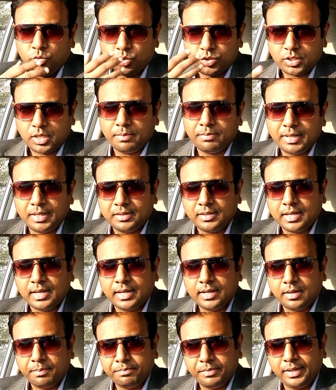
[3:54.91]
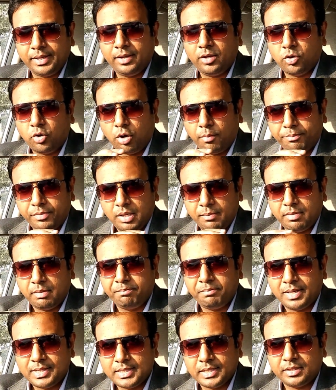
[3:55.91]
उसके बाद कार अपनी ऑप्टिमम
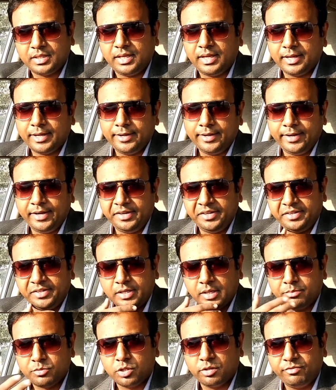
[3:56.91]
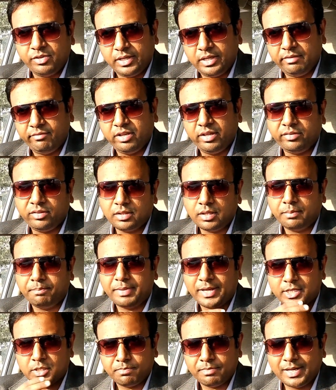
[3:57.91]
पे आ जाती है इन टर्म्स ऑफ डिलीवरिंग द
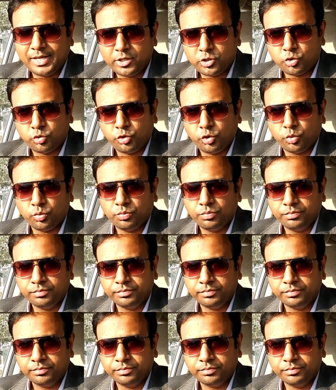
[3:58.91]
बेस्ट माइलेज टू यू